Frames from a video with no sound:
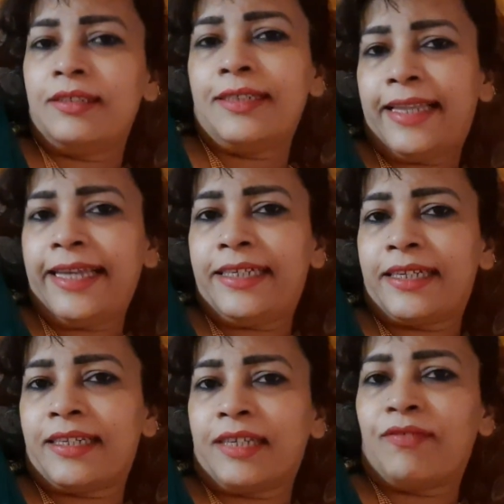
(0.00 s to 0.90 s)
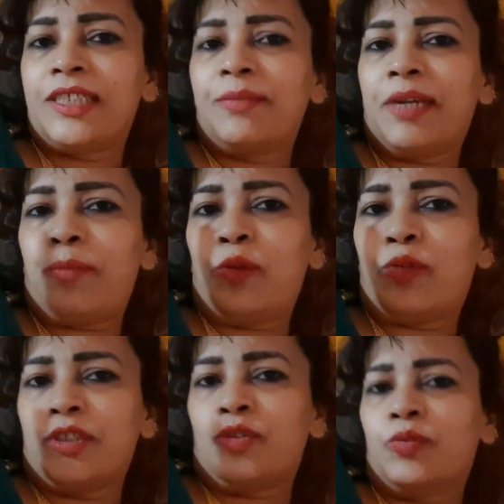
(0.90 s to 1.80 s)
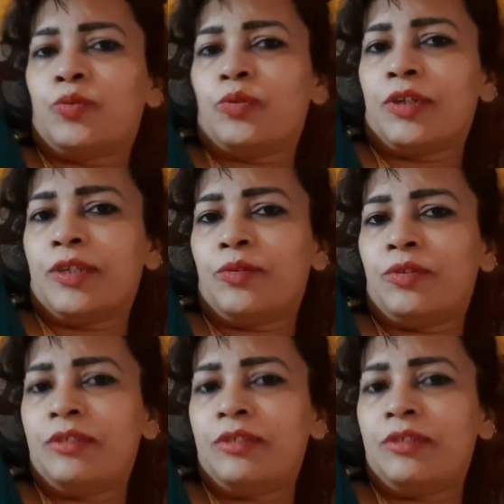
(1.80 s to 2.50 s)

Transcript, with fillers: लाइक करना है वैसे भी आप लोग कंजूस हो गए हो